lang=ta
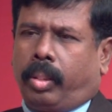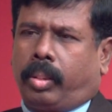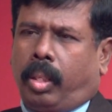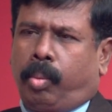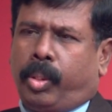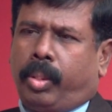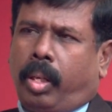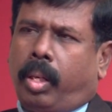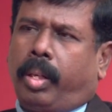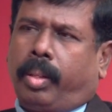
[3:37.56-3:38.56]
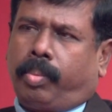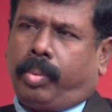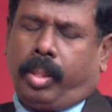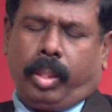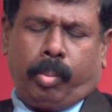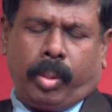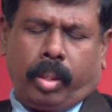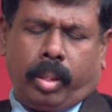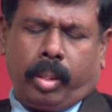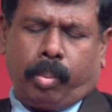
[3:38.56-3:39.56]
சலமன் ஞானி
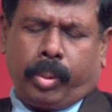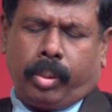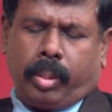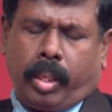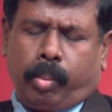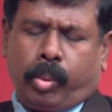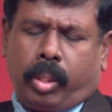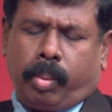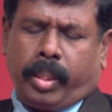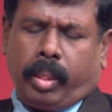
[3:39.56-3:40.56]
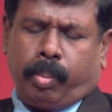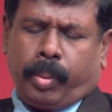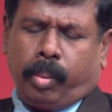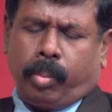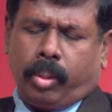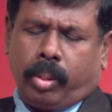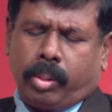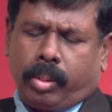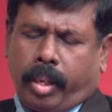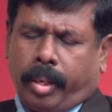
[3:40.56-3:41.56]
நீதிமொழிகள் எழுதின புஸ்தகத்தில் மூன்றாம் அதிகாரி மூன்றாம்
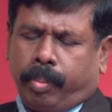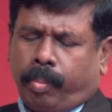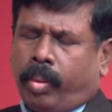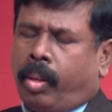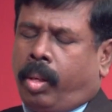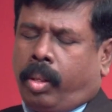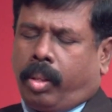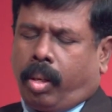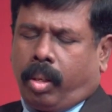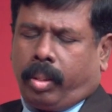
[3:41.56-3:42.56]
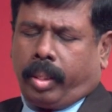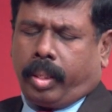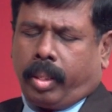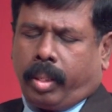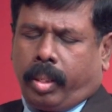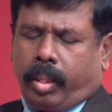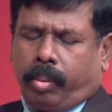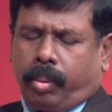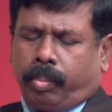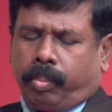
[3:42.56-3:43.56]
வசத்தில் ஞானத்தை
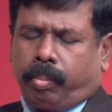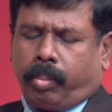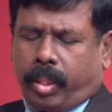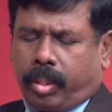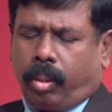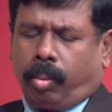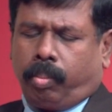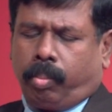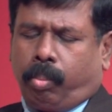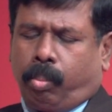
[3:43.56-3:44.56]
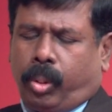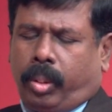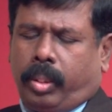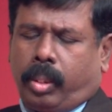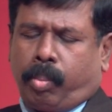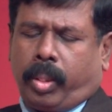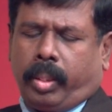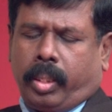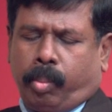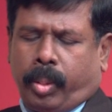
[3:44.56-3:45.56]
கண்டடைகிறவனும் மனுஷனும் புத்தி
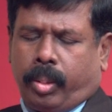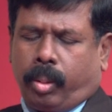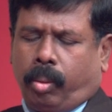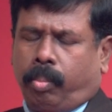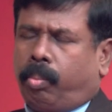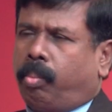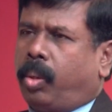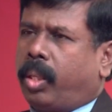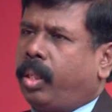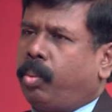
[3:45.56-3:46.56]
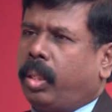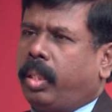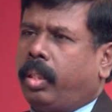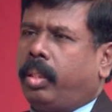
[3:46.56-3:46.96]
சம்பாதிக்கிற மனுஷனும் பாக்கியவான்கள்